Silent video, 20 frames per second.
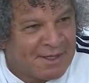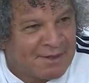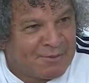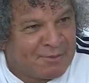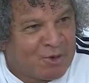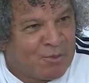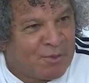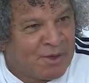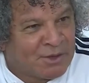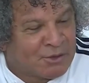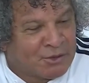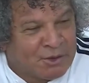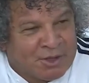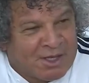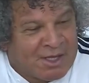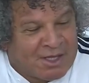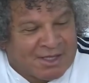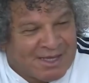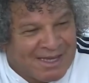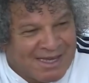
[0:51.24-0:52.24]
el momento,
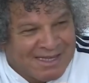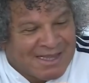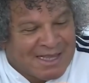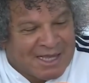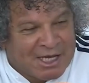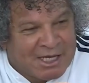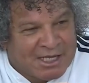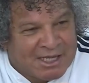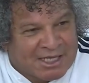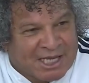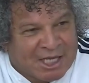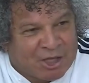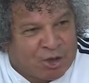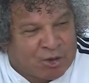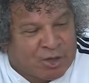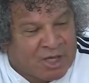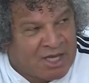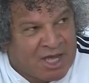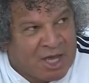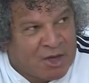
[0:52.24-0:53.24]
el, que
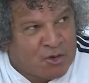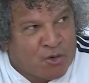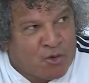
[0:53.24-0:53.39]
no se haya